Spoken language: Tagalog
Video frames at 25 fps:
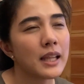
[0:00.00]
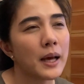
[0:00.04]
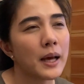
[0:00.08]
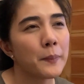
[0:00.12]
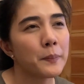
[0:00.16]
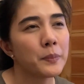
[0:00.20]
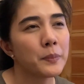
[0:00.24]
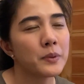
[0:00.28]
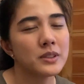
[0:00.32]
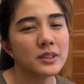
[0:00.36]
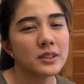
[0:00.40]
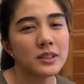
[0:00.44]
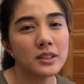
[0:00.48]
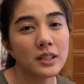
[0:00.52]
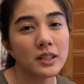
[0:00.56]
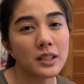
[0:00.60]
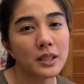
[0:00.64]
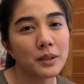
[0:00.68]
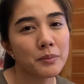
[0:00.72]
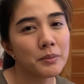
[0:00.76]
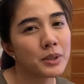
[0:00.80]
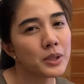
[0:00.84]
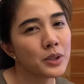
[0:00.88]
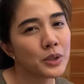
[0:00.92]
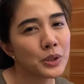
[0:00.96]
Tapos, hindi
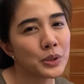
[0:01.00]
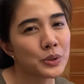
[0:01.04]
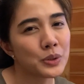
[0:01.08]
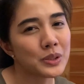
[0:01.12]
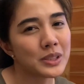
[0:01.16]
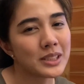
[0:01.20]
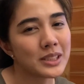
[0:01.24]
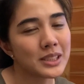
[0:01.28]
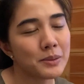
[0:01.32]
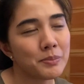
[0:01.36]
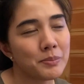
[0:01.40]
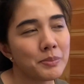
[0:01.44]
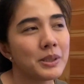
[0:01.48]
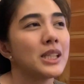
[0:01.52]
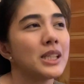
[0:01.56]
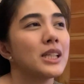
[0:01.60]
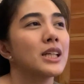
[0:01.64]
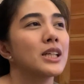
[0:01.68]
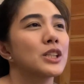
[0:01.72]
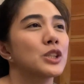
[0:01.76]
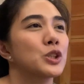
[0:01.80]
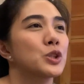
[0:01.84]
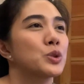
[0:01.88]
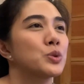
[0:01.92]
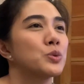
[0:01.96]
naman cute si
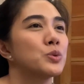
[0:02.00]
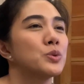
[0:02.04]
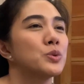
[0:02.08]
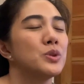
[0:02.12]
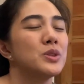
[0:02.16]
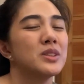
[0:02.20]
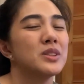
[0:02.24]
Pikachu.